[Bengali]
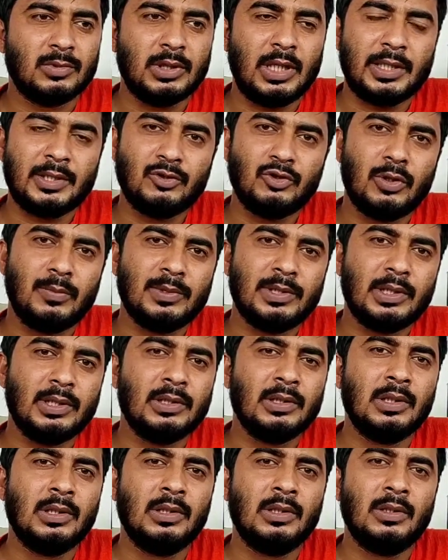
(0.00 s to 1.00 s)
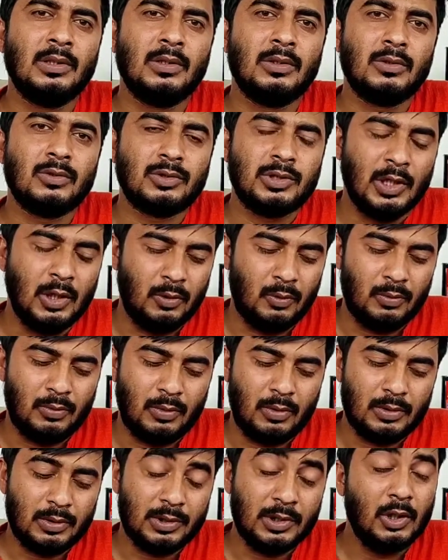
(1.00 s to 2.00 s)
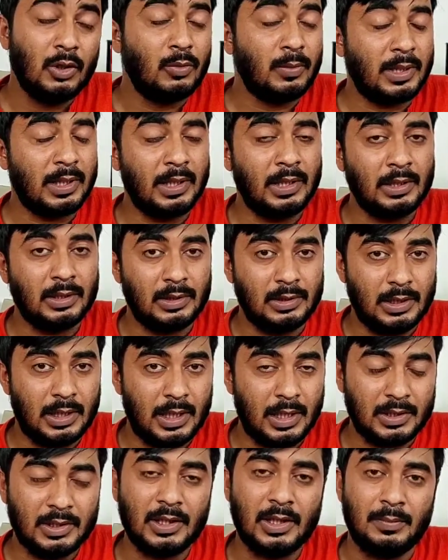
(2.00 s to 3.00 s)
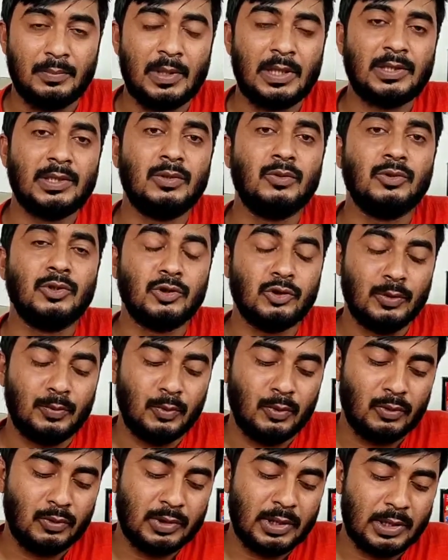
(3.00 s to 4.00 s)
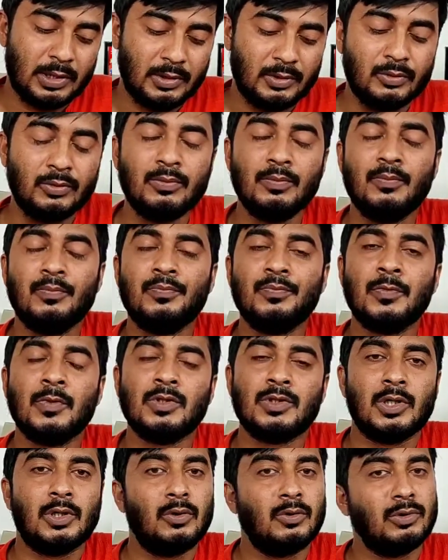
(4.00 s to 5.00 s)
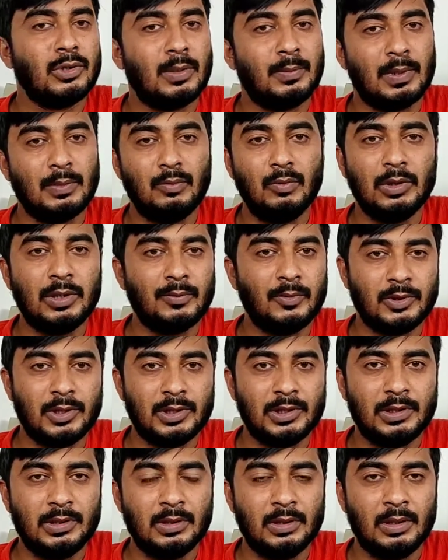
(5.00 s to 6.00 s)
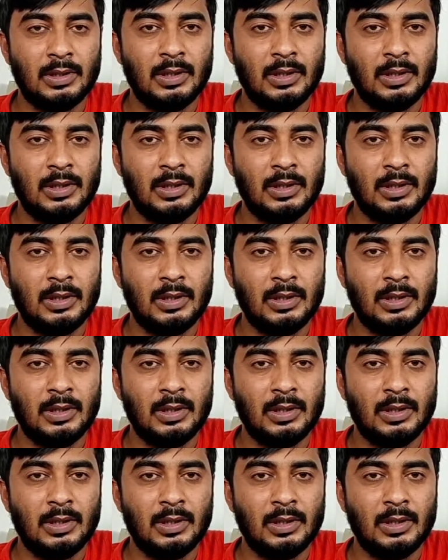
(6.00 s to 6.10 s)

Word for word: যা কিছু আমাদের ছিল ছিল মানে যা আছে প্রাচীন ঐতিহ্যপূর্ণ যা কিছু সেগুলো কিন্তু আমরা ভুলতে বসেছি